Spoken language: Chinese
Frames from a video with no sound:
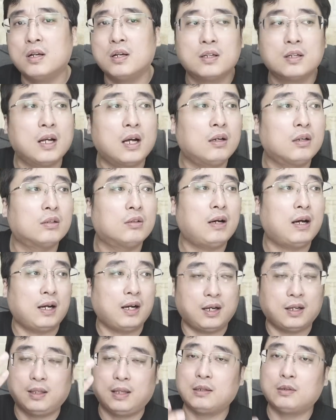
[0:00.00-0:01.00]
然后的话
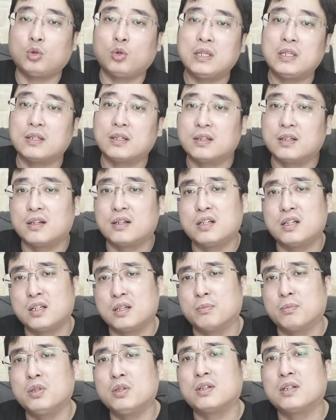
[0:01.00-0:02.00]
啊，来推行这个事
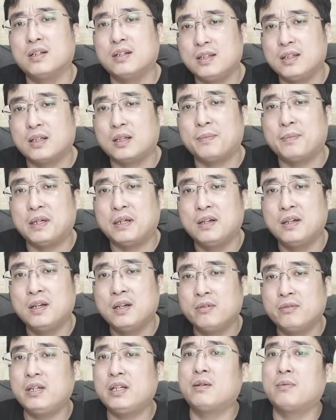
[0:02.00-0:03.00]
情不就可以了吗？
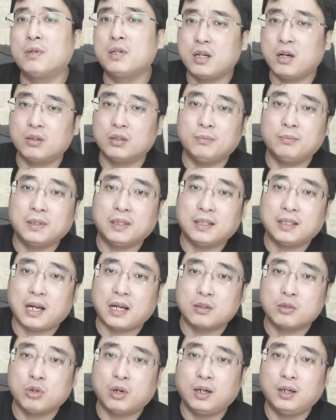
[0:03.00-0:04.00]
为什么绕那么个
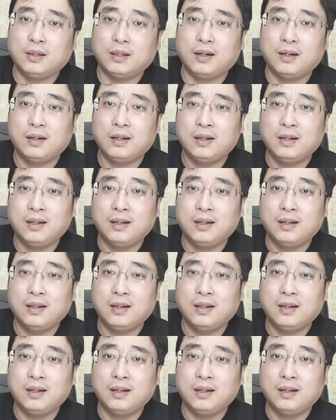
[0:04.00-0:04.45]
大圈呢？